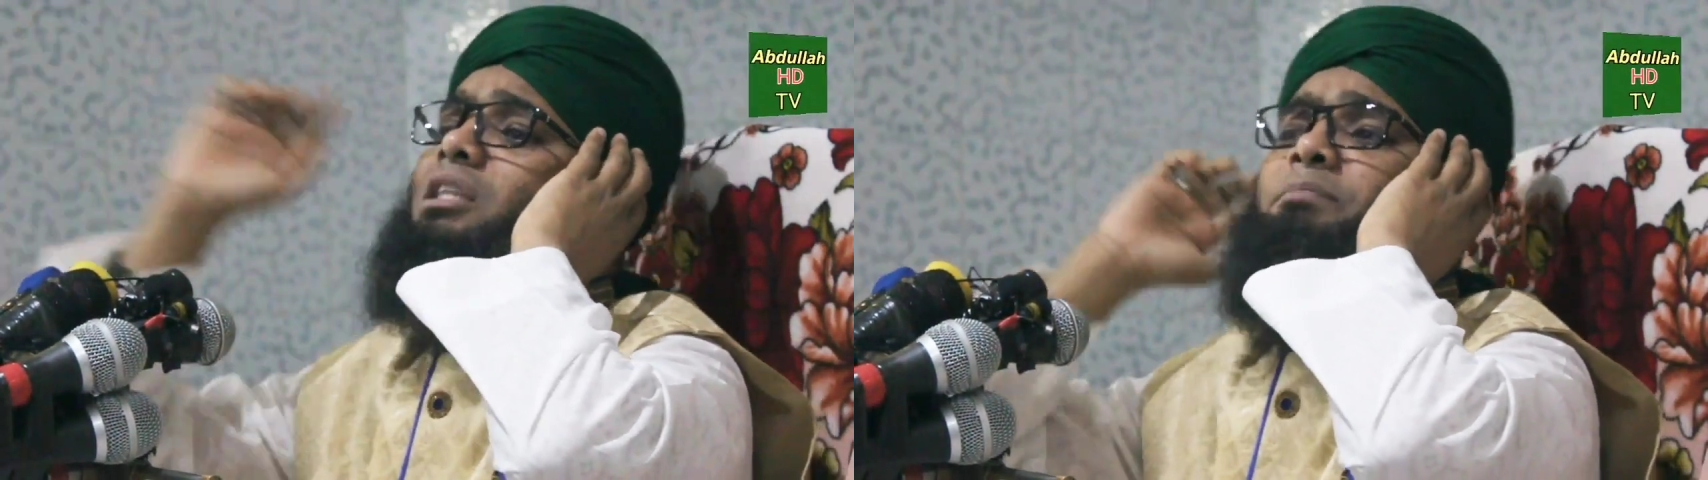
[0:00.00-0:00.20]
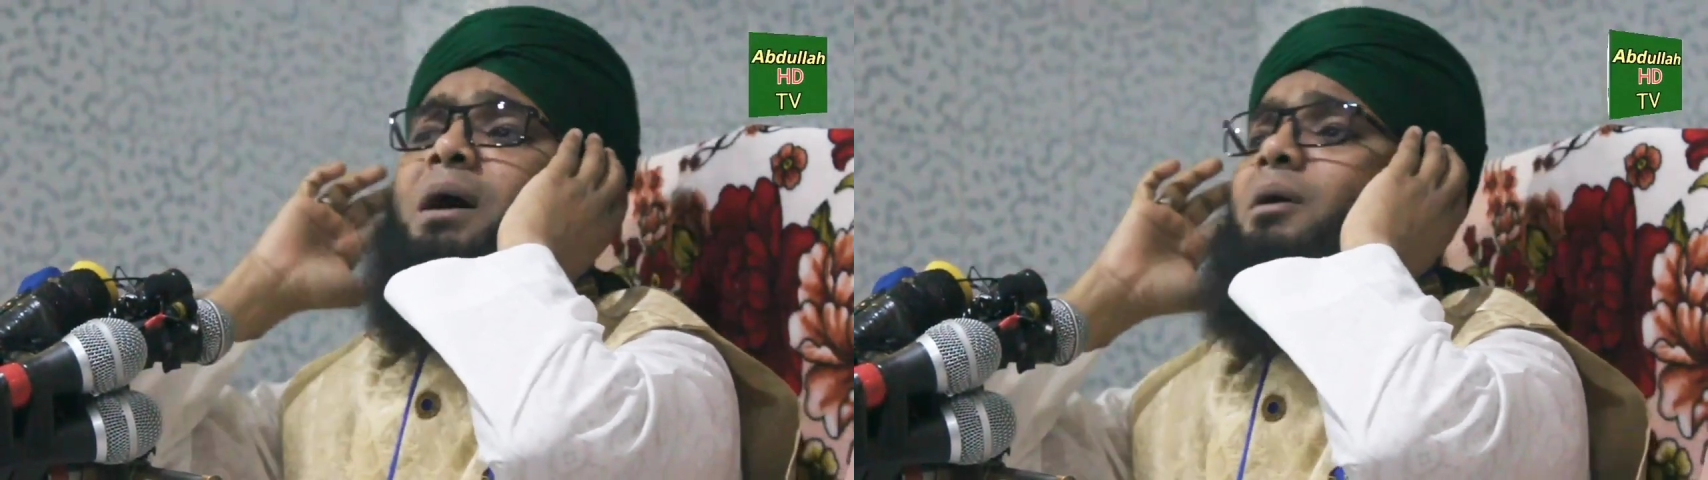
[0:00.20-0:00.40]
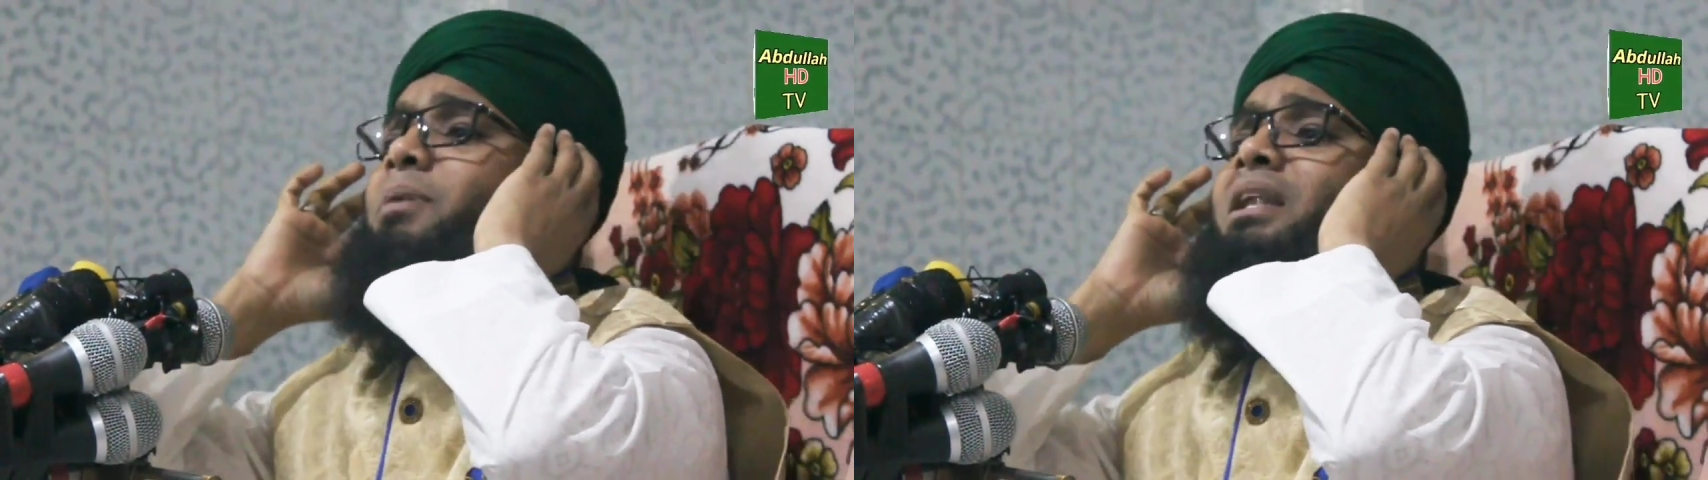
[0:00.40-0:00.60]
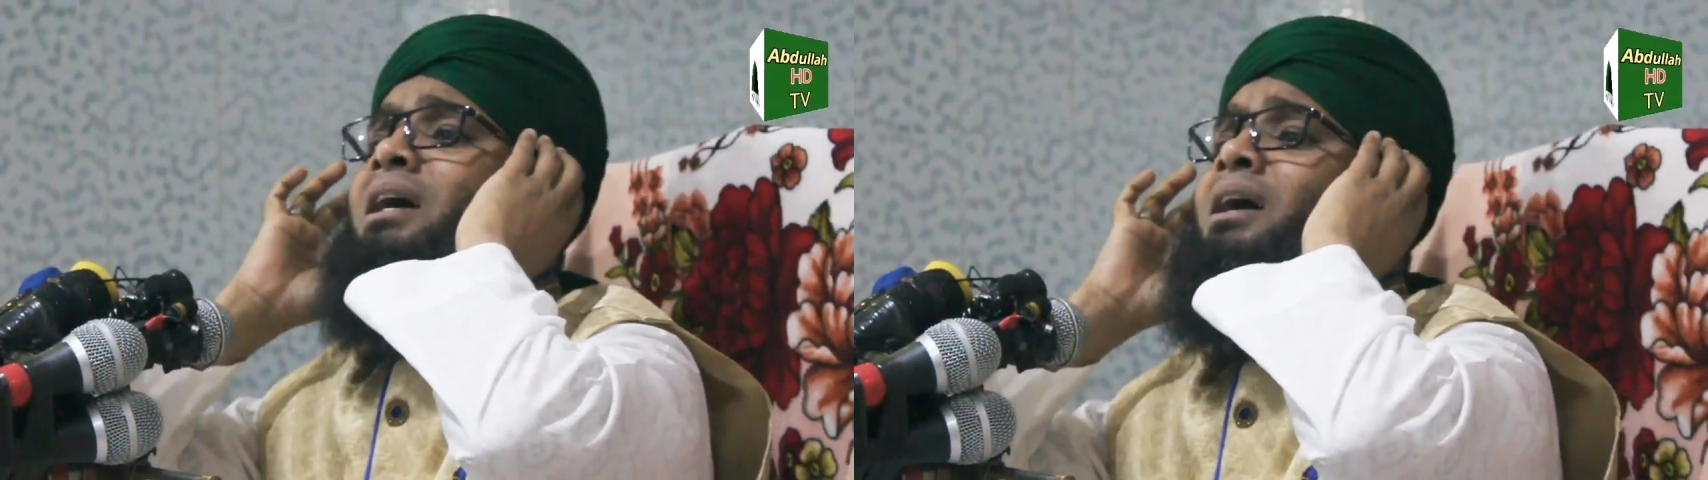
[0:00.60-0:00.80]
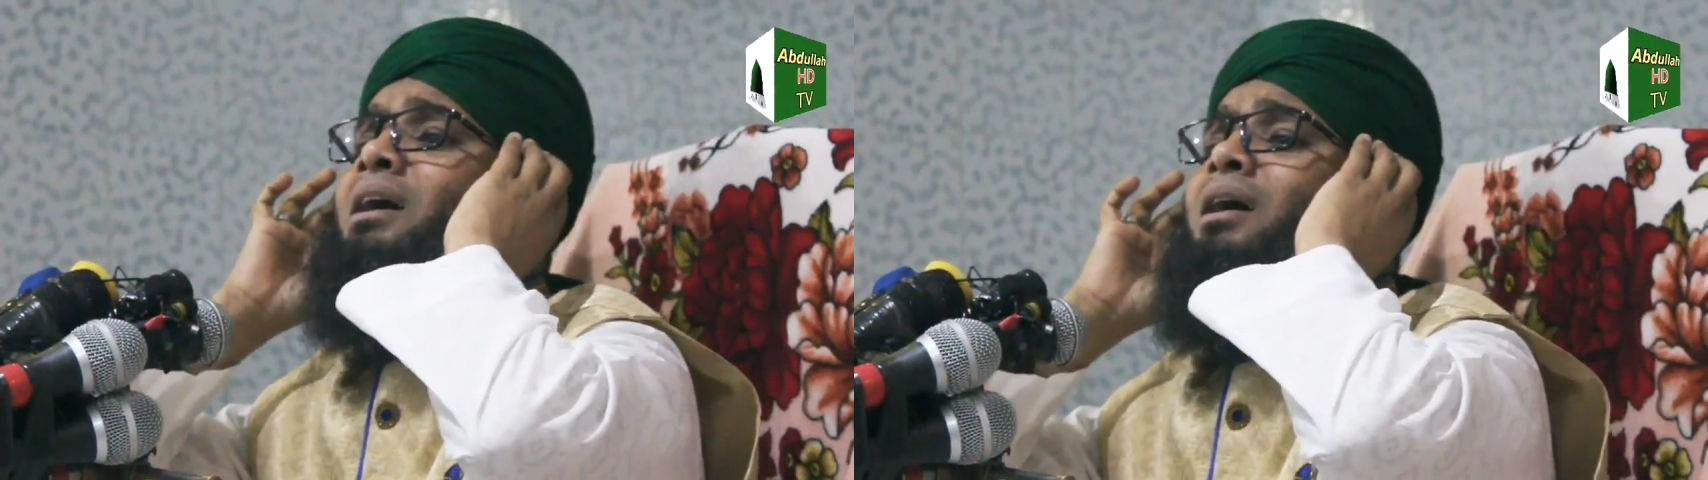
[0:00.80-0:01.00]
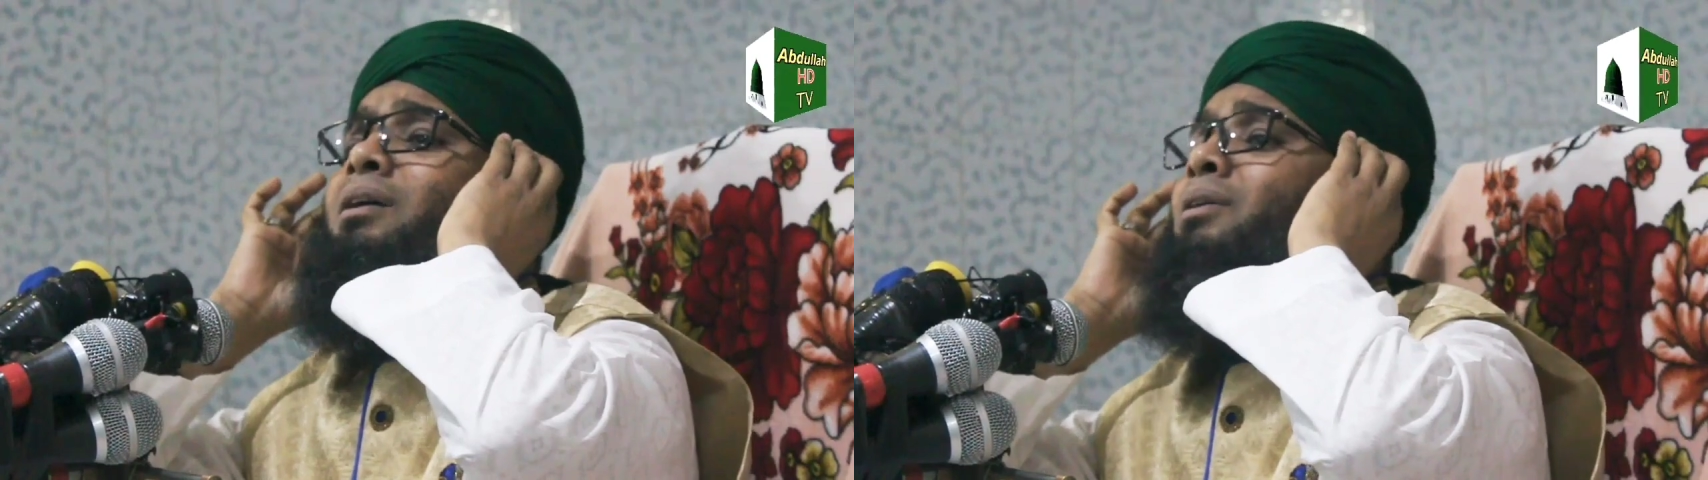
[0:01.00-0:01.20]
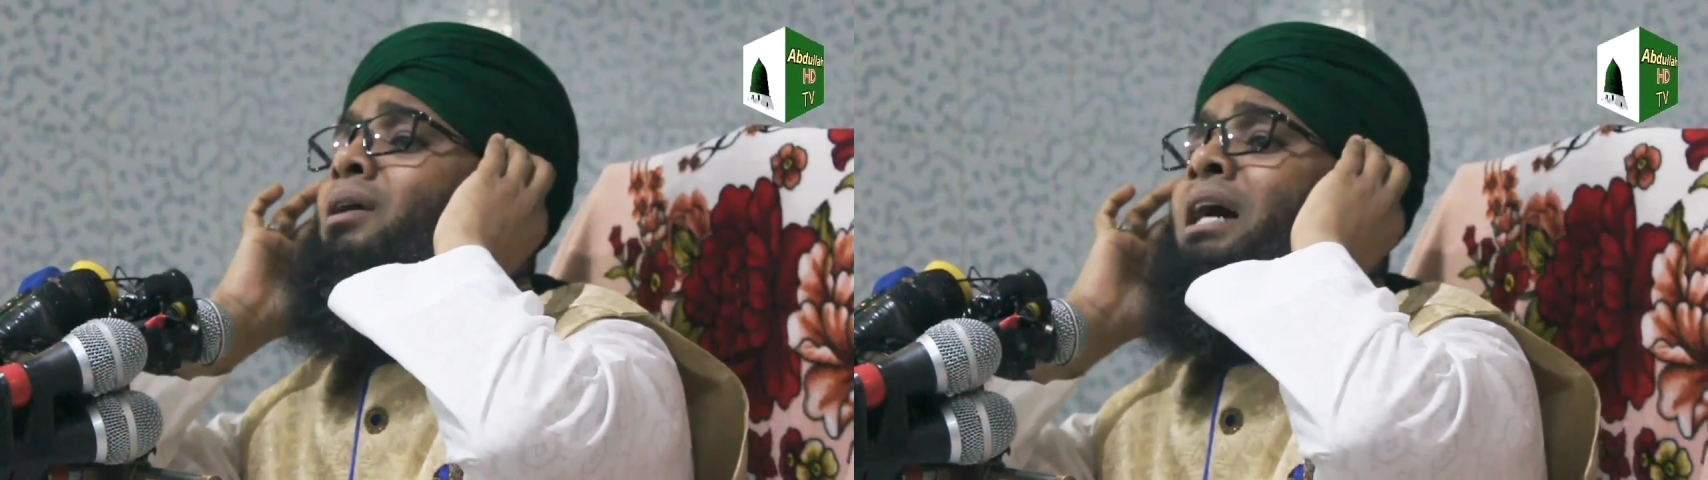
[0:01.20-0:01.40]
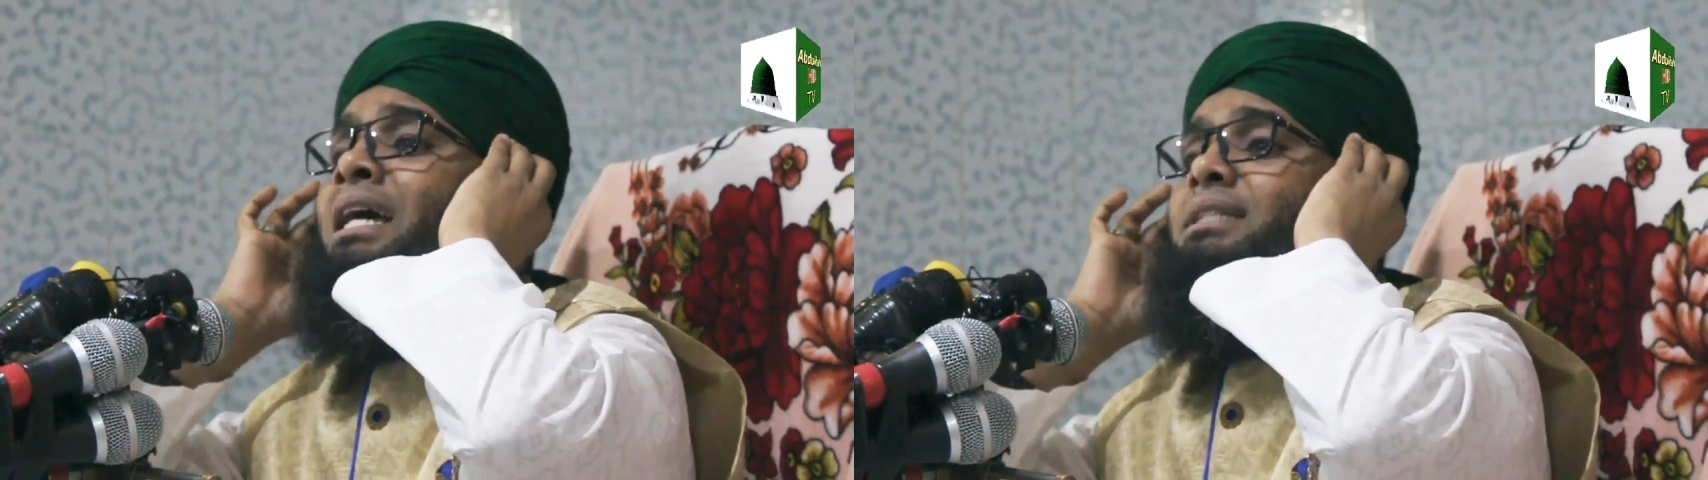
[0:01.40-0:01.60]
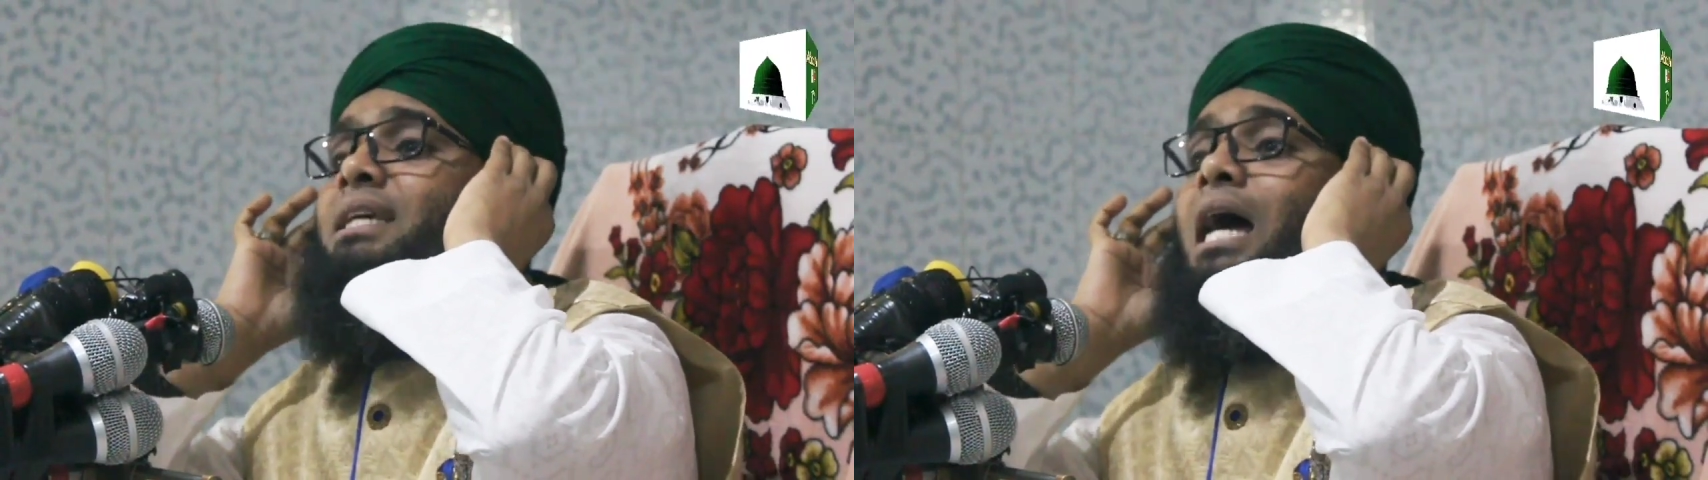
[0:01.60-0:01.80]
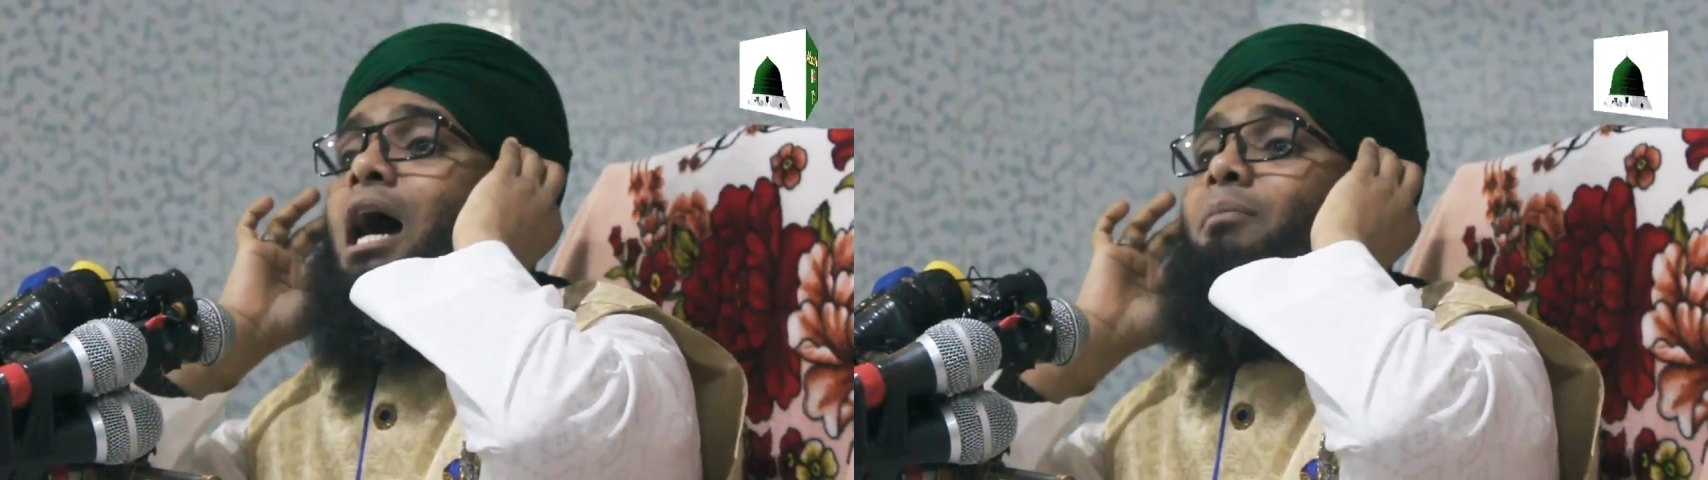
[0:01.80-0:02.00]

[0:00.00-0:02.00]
দিতে পারবে না যে